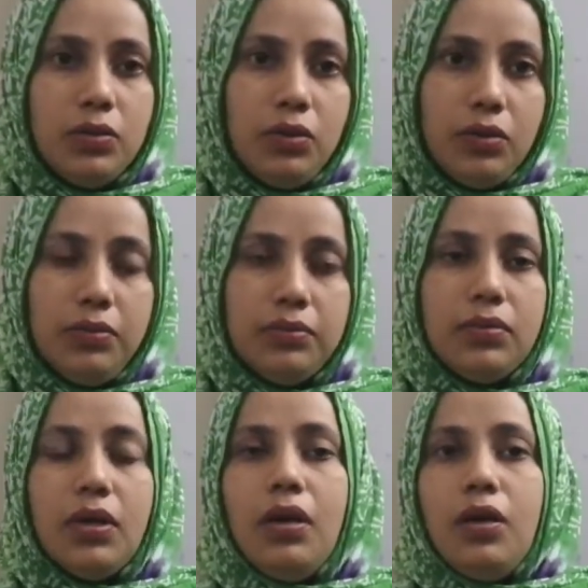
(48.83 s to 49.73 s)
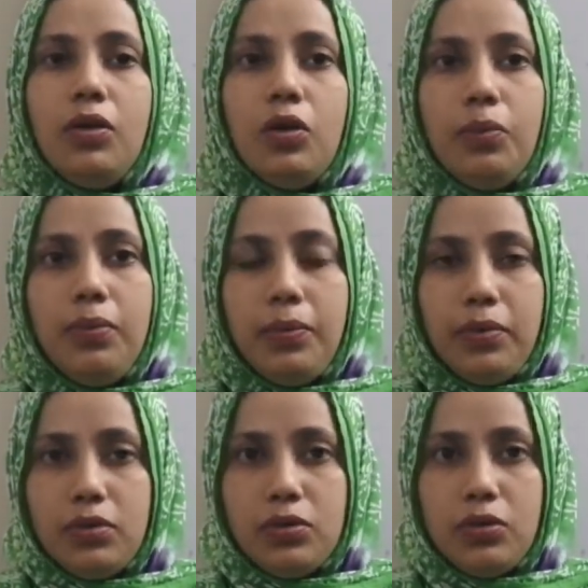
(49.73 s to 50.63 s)
তো
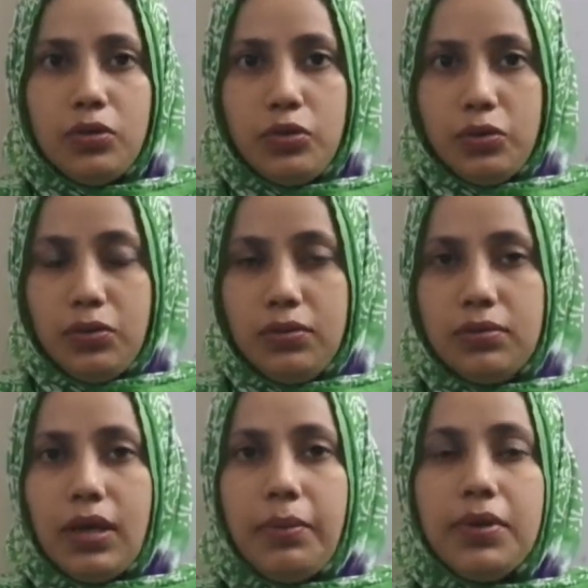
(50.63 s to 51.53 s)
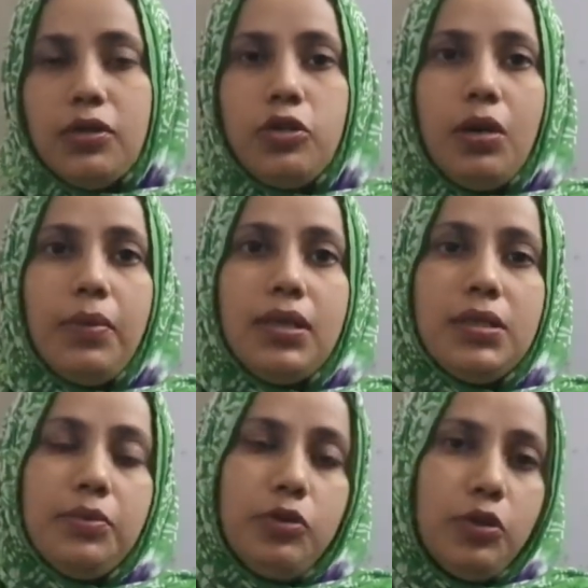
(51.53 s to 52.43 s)
নব্যপ্রস্তর যুগ আমাদের সমাজ
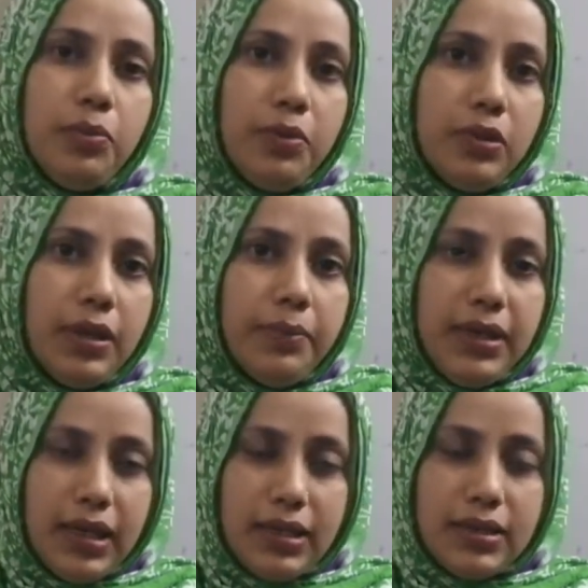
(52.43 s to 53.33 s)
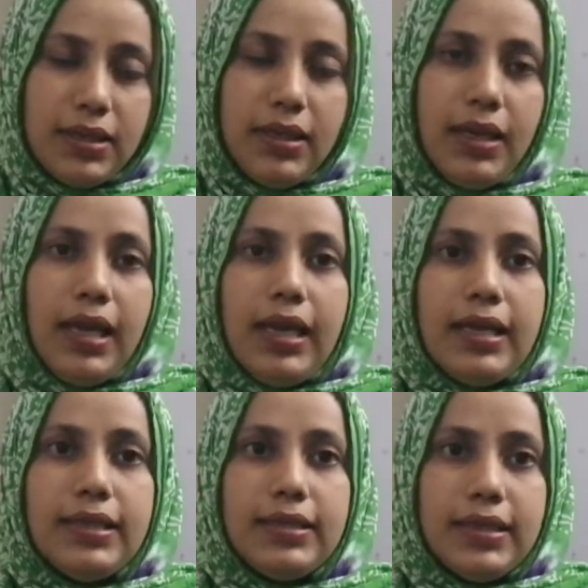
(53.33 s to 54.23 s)
এবং সভ্যতা বিকাশে
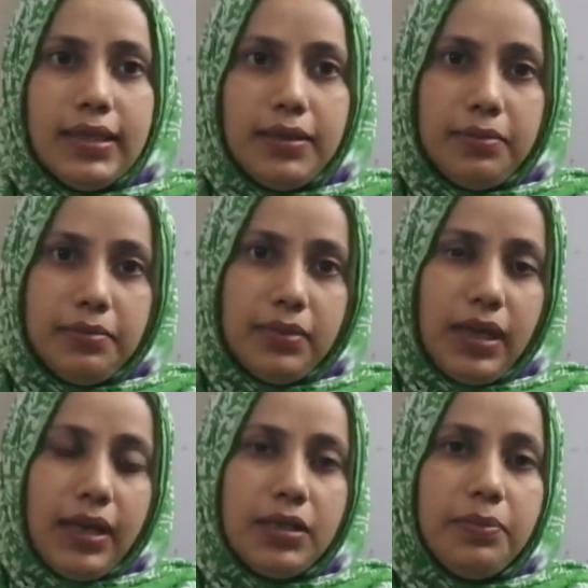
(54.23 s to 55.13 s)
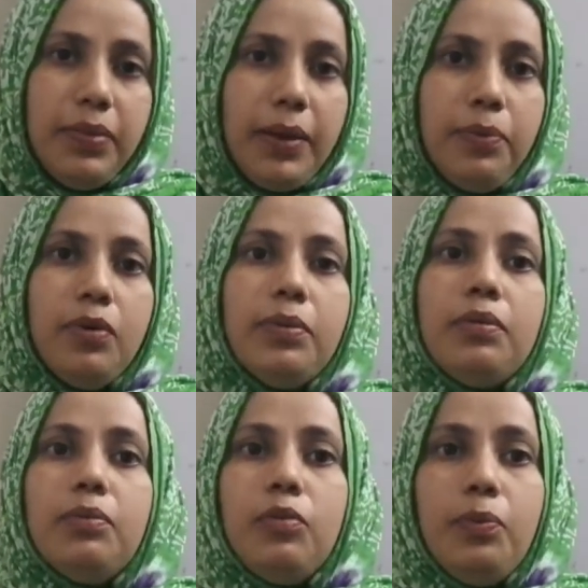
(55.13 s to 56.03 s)
যে একটি ব্যাপক
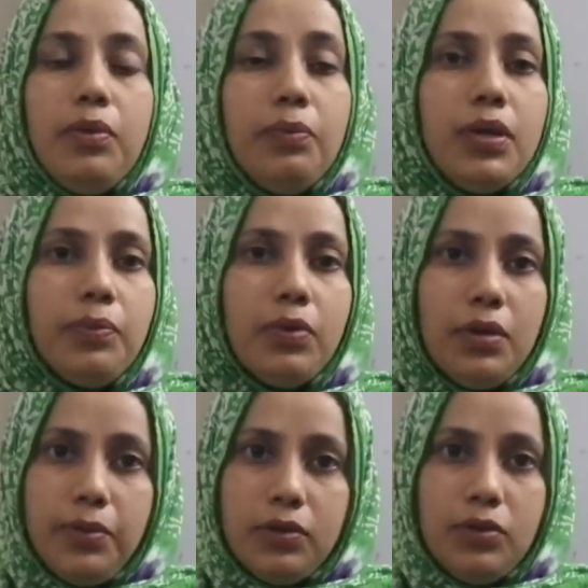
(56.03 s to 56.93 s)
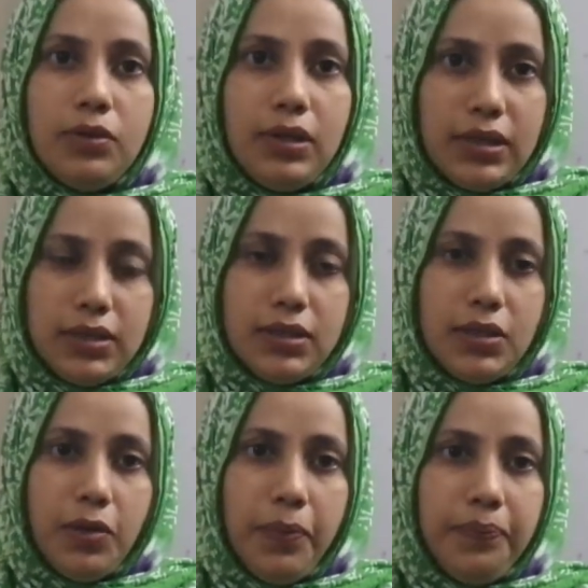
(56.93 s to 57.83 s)
এবং বৈপ্লবিক পরিবর্তন নিয়ে
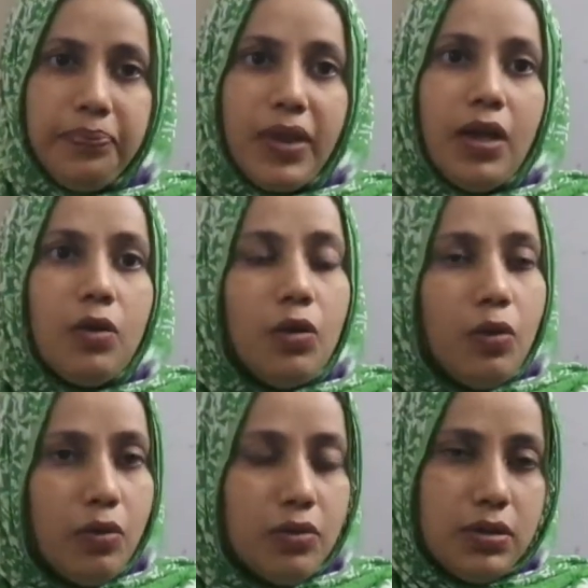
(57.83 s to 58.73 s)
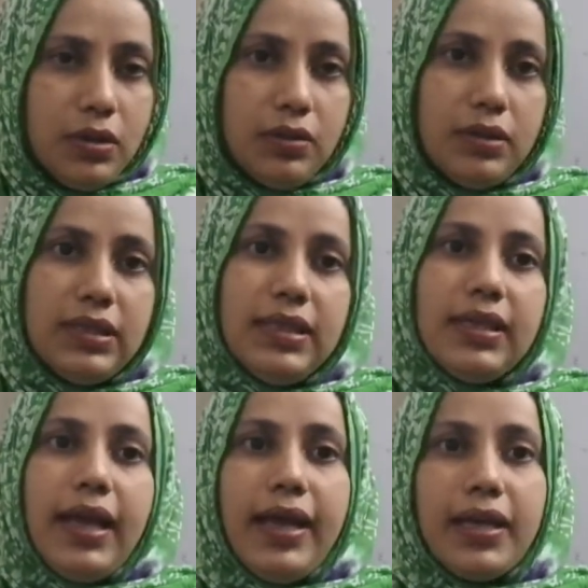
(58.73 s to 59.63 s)
এসেছিল লৌহযুগ ঠিক
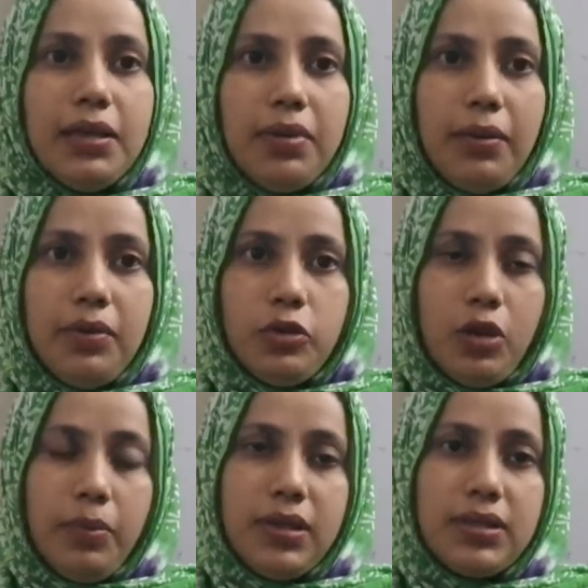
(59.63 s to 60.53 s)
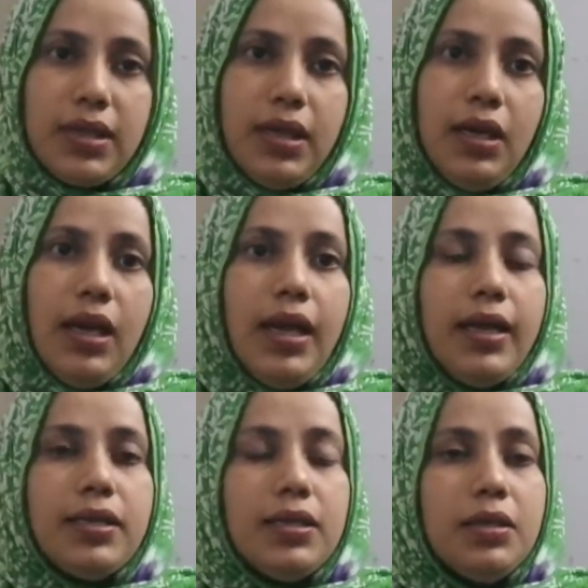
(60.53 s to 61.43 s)
একইভাবে সমাজকে
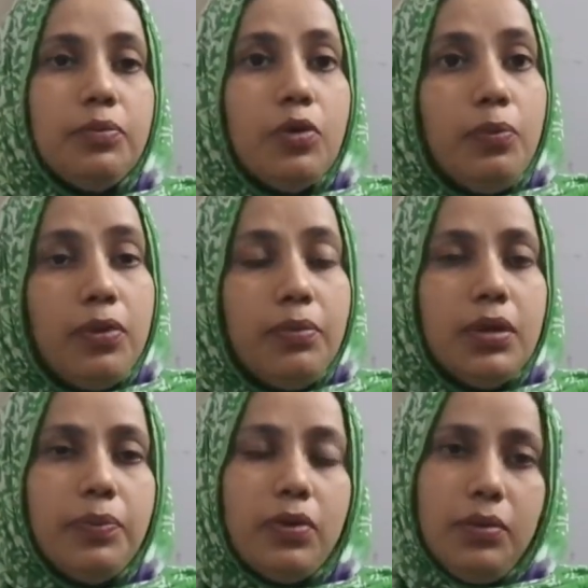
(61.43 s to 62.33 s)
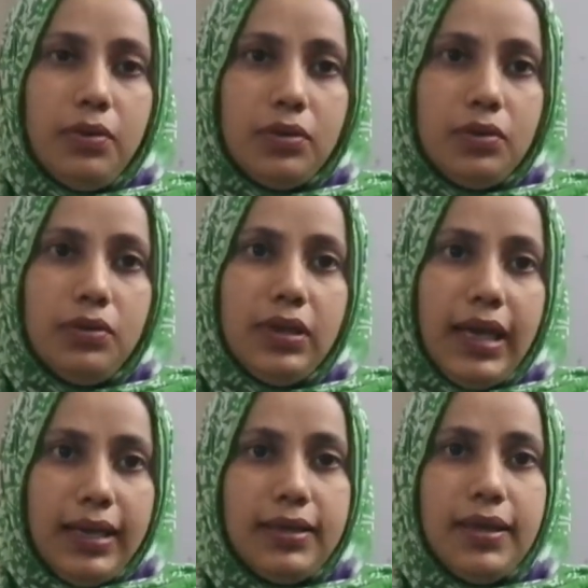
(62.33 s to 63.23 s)
একটি বৈপ্লবিক পরিবর্তন
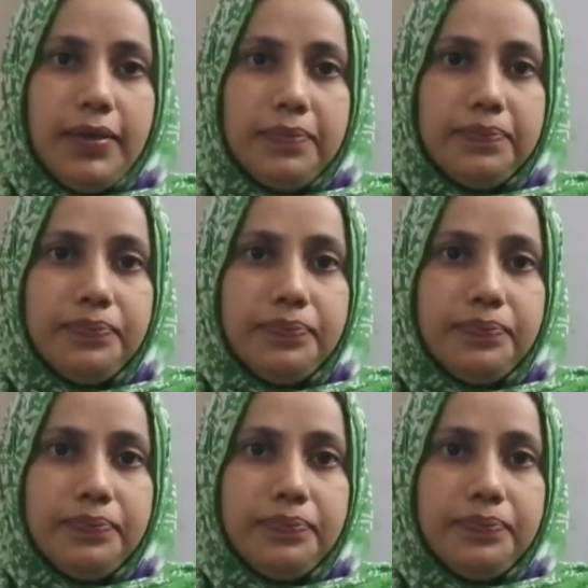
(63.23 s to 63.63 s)
এনে দেয়